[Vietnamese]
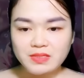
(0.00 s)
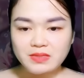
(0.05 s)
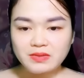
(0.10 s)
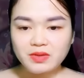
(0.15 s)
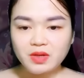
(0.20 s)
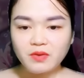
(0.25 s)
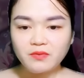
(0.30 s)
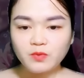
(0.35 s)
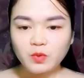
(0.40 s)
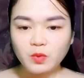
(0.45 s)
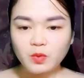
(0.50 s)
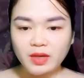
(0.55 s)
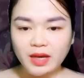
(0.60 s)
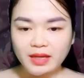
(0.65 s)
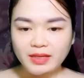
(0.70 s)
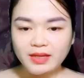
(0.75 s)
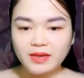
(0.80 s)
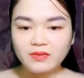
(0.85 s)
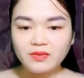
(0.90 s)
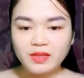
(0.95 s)
Thật sự không phủ
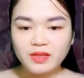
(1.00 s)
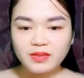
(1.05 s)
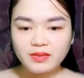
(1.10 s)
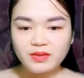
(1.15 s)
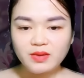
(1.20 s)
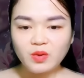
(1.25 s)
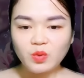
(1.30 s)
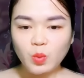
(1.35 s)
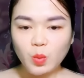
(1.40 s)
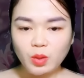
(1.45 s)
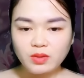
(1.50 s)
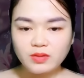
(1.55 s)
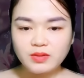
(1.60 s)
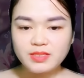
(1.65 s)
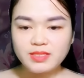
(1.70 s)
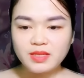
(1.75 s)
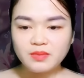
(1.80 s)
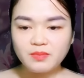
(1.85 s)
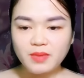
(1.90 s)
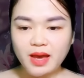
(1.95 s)
khả năng liên tưởng của
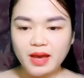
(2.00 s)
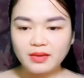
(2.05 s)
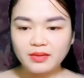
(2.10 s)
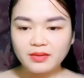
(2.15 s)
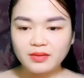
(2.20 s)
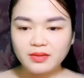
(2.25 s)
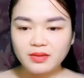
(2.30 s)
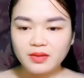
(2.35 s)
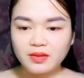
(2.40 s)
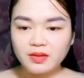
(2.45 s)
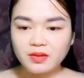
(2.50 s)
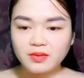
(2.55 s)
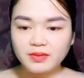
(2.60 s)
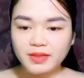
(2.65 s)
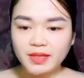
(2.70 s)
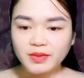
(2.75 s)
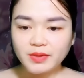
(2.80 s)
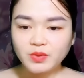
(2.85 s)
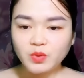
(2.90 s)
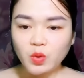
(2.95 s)
cư dân mạng.
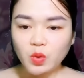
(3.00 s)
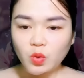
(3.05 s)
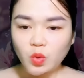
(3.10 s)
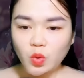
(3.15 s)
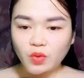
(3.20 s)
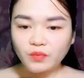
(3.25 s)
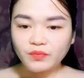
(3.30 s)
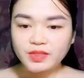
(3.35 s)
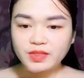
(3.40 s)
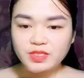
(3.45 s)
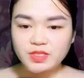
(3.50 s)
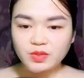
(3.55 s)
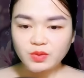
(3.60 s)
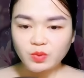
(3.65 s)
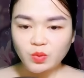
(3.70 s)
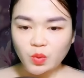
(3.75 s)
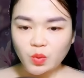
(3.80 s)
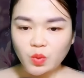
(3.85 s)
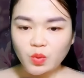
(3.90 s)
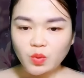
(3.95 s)
Tên của cô và
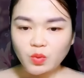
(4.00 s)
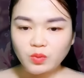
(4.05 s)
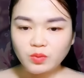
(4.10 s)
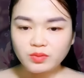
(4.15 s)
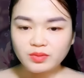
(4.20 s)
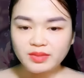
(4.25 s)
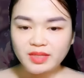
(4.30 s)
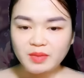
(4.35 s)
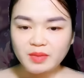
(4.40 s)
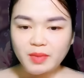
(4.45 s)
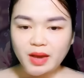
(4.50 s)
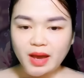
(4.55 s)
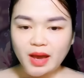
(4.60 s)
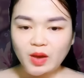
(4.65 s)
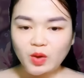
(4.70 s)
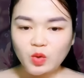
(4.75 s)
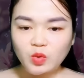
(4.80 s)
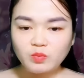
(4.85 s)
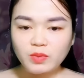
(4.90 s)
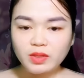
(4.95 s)
trường cũ thế
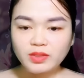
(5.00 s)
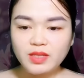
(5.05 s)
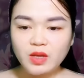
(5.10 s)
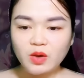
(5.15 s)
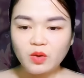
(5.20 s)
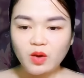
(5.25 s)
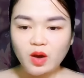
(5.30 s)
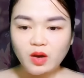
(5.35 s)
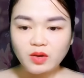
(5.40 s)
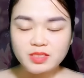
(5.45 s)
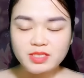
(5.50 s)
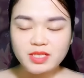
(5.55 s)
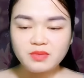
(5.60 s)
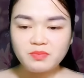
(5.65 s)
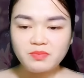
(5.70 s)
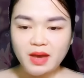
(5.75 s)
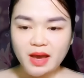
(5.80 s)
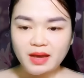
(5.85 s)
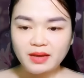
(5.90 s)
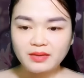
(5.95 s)
mà cũng bắt đầu hot
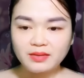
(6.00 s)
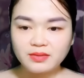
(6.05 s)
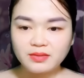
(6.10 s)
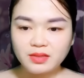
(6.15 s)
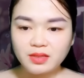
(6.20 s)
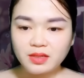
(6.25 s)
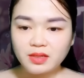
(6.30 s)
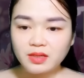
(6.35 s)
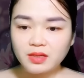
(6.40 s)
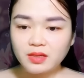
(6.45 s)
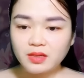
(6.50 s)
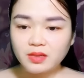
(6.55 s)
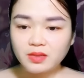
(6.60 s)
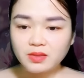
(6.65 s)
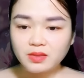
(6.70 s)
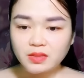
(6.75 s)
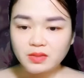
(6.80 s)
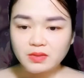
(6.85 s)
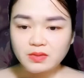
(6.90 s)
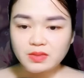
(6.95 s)
trên mạng.
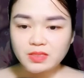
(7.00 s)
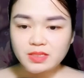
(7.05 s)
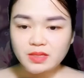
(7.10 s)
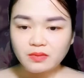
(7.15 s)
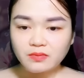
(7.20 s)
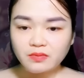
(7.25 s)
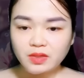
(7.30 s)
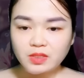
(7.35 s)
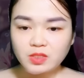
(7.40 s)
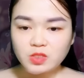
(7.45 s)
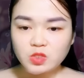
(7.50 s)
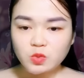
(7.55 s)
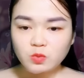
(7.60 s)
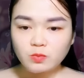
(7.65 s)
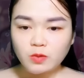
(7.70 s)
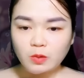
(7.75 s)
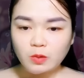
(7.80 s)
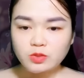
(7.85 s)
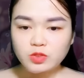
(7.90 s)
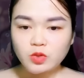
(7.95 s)
Từ Sở Vân
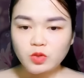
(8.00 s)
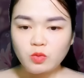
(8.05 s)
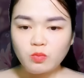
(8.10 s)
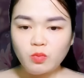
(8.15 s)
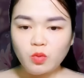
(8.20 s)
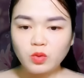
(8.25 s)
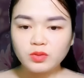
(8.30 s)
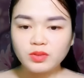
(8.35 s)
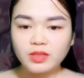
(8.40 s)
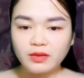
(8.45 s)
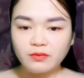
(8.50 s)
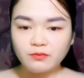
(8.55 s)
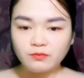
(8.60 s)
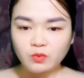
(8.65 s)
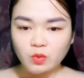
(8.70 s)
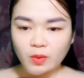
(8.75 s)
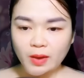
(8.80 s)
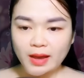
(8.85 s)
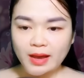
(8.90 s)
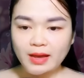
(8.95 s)
trung học số 1
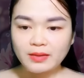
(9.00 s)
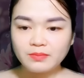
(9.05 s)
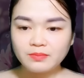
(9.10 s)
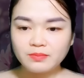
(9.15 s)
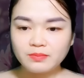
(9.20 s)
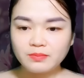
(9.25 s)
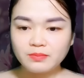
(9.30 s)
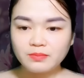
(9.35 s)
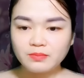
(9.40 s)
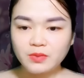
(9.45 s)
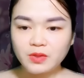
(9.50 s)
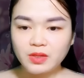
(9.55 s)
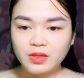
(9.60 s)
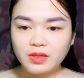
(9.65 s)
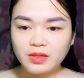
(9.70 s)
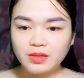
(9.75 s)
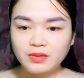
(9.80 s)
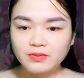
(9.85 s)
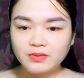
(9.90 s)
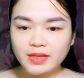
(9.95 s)
thành phố A.
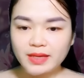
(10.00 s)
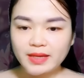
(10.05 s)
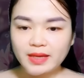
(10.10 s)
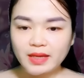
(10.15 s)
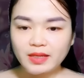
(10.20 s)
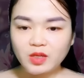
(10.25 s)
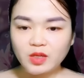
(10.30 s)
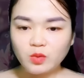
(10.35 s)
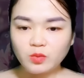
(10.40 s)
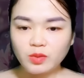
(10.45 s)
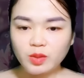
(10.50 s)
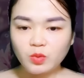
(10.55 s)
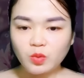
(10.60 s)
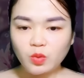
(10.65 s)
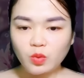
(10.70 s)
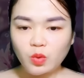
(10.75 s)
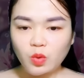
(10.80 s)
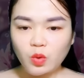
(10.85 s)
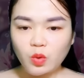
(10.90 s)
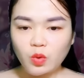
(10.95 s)
Ngay cả đồng
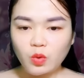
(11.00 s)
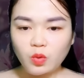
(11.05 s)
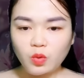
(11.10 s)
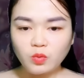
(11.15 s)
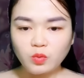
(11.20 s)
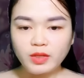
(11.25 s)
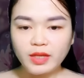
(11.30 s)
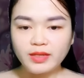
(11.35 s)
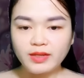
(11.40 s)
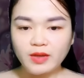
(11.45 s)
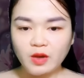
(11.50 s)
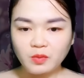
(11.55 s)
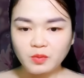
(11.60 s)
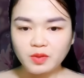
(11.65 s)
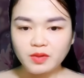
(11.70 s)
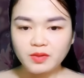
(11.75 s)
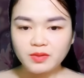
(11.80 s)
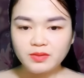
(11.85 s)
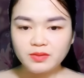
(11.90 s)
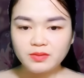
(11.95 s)
nghiệp của cô cũng đến
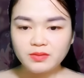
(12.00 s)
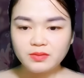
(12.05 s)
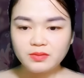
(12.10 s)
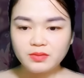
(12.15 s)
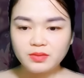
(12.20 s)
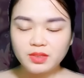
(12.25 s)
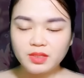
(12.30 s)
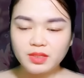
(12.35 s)
hóng hớt.